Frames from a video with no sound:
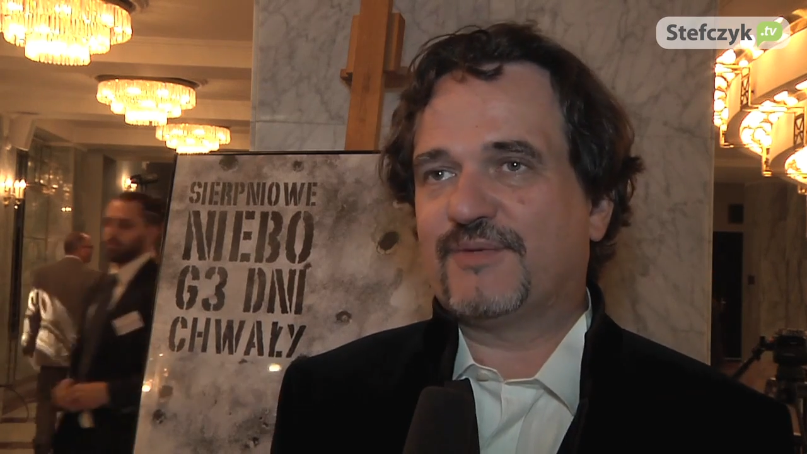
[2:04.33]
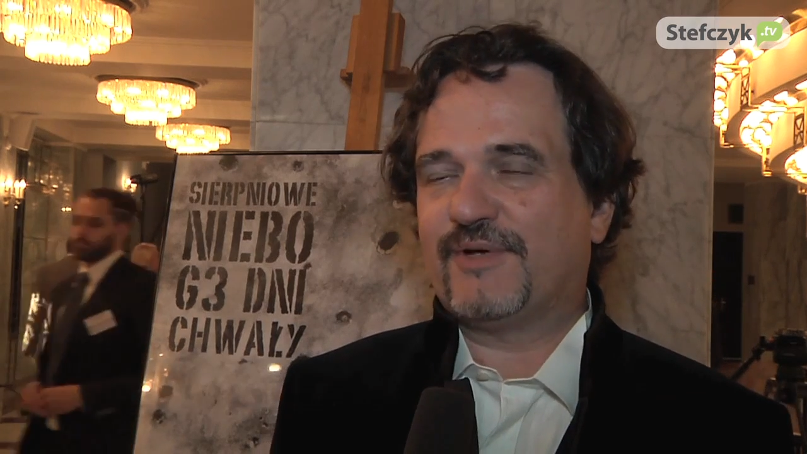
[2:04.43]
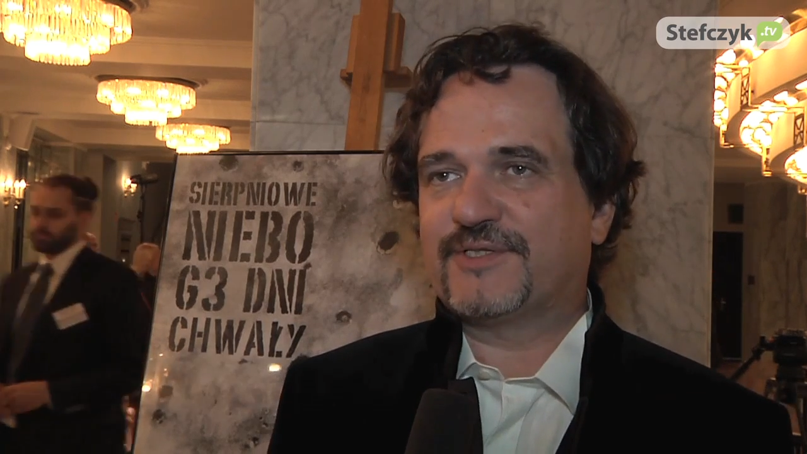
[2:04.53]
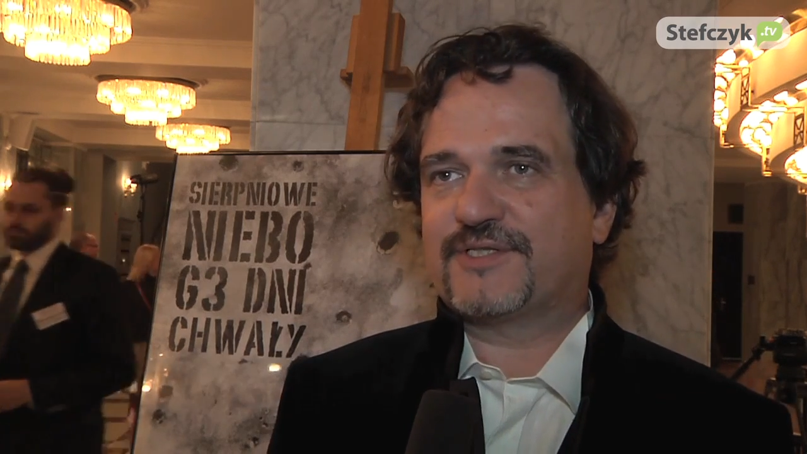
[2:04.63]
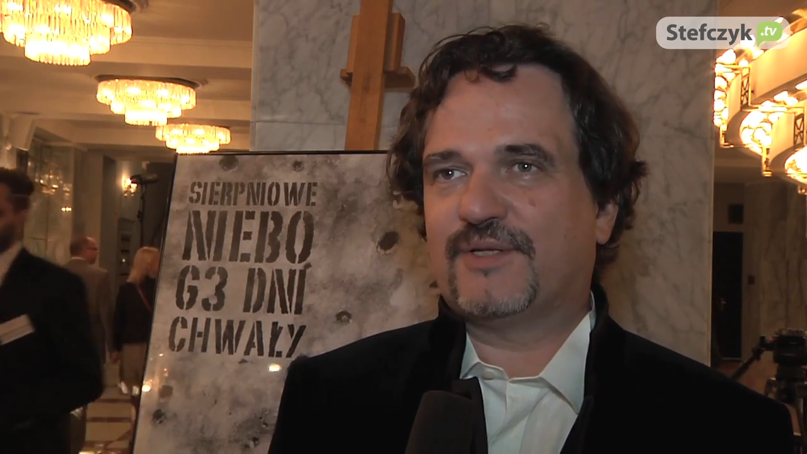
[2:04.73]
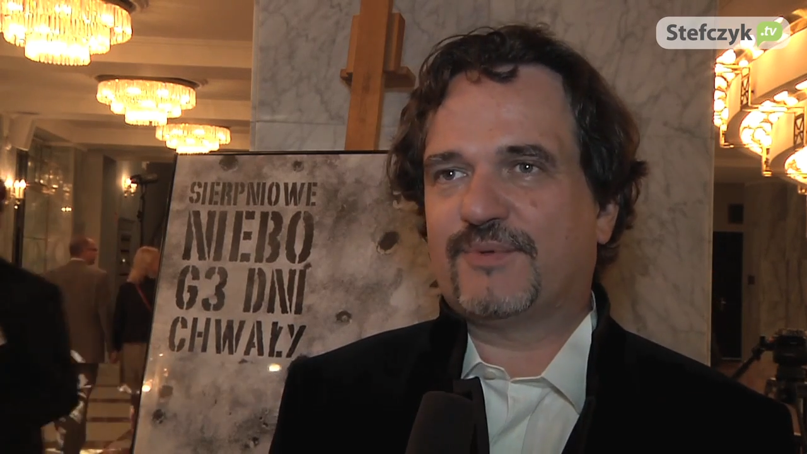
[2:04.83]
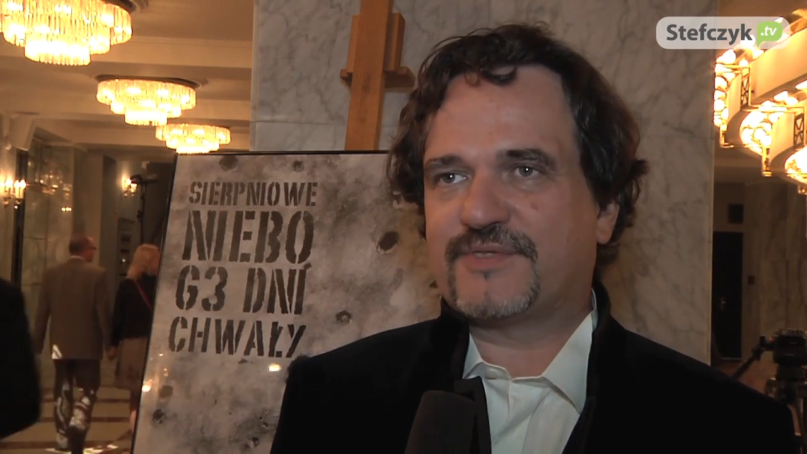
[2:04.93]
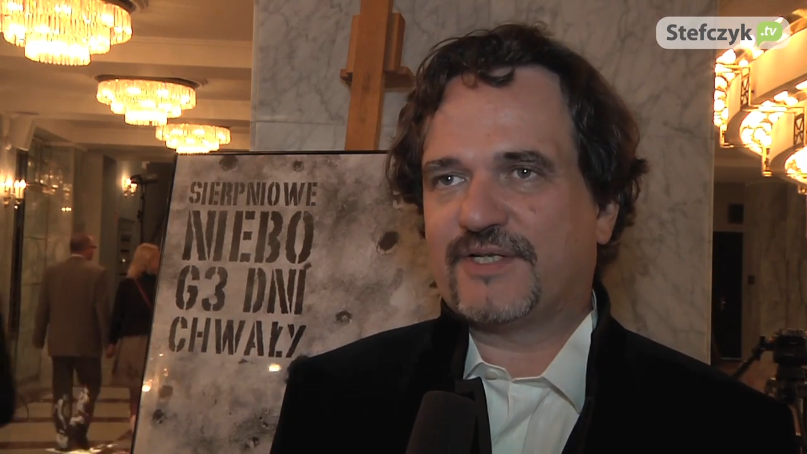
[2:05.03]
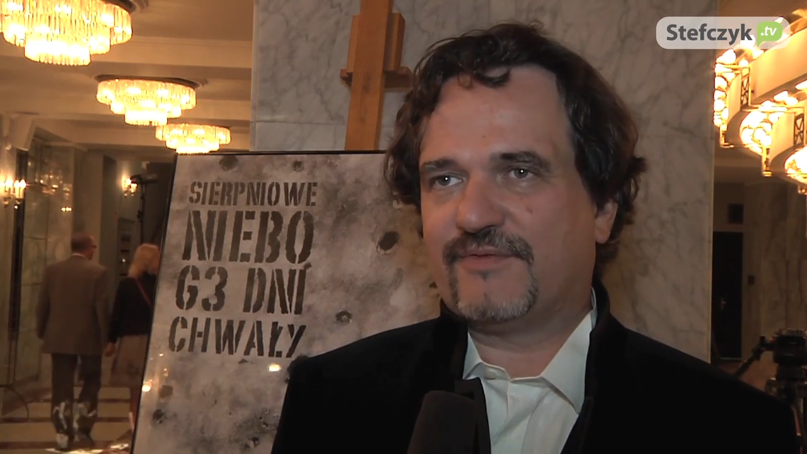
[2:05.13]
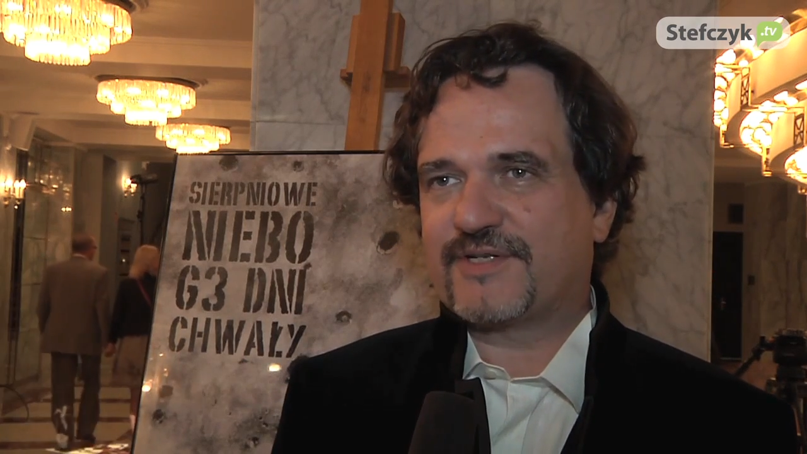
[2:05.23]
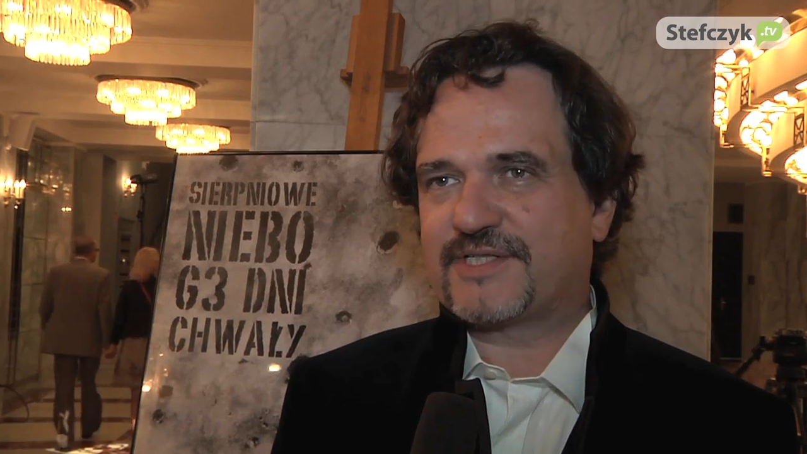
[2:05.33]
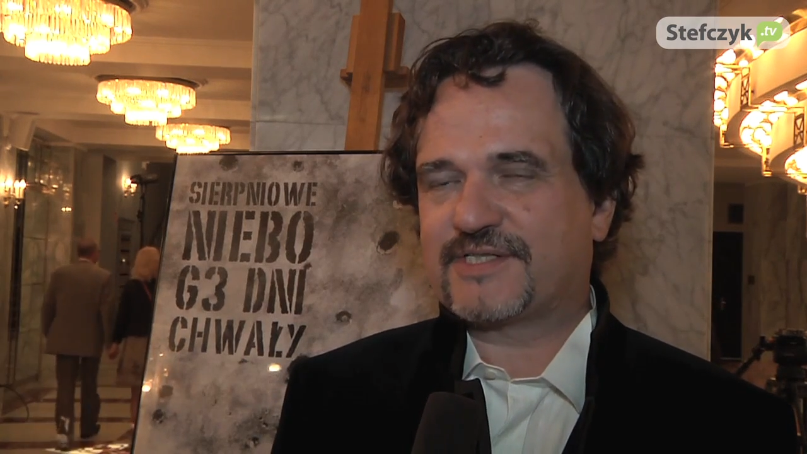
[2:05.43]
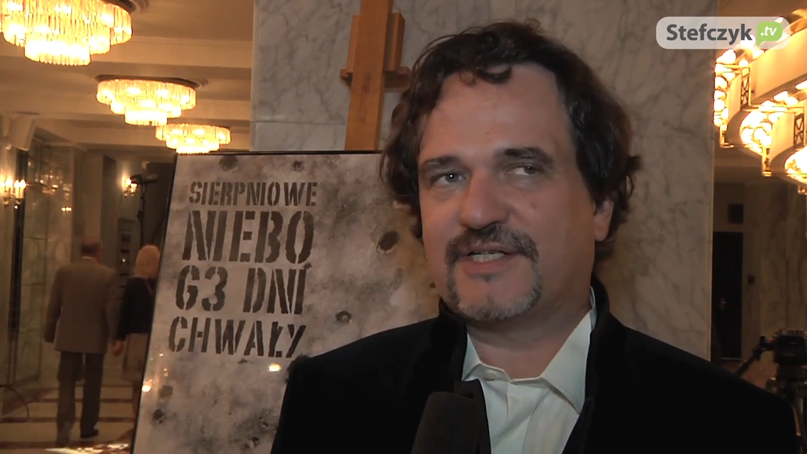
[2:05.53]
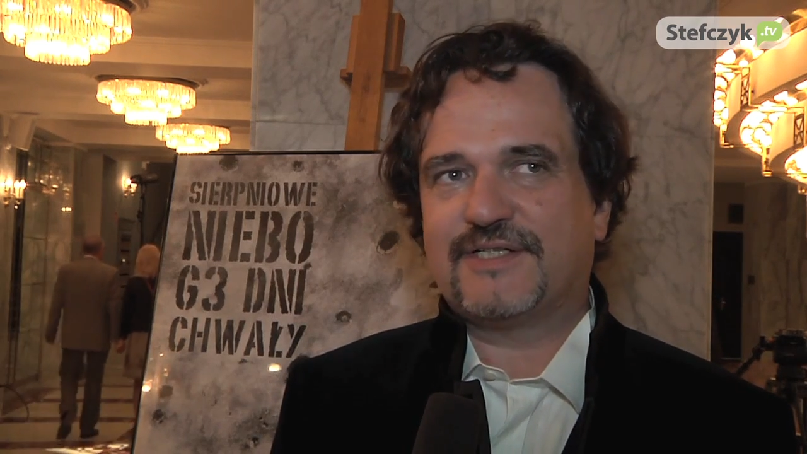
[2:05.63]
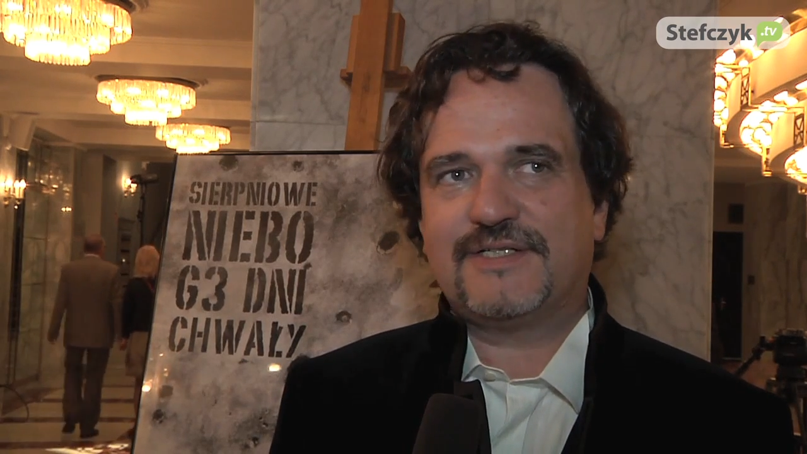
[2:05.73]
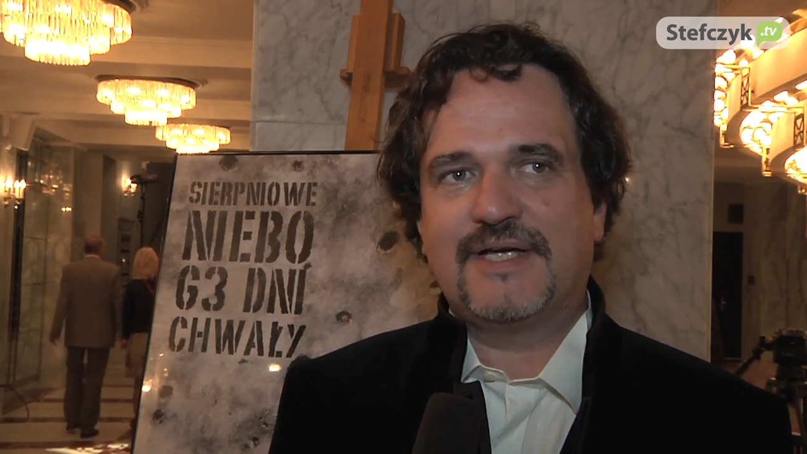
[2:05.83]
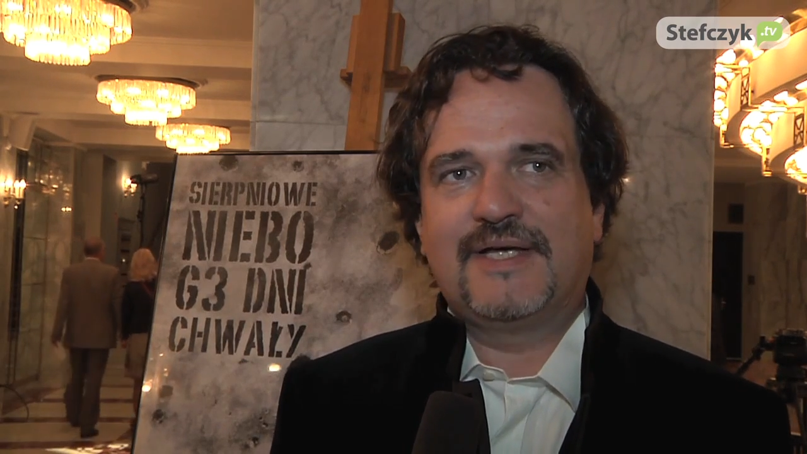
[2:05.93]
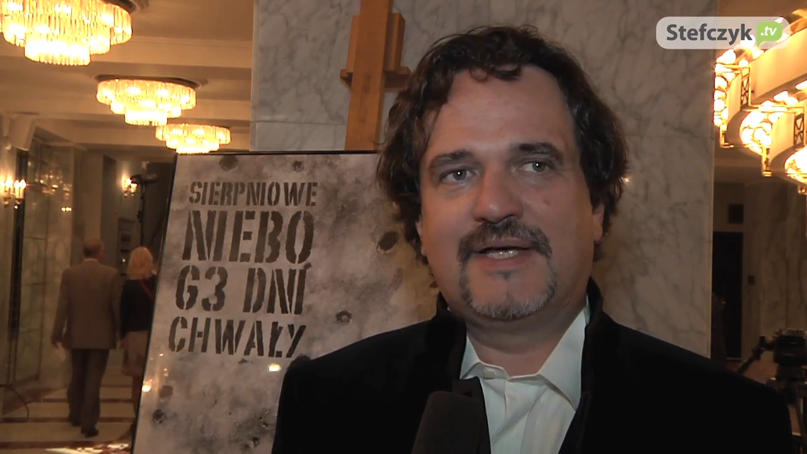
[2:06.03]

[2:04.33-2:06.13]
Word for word: tematycznie do Powstania Warszawskiego.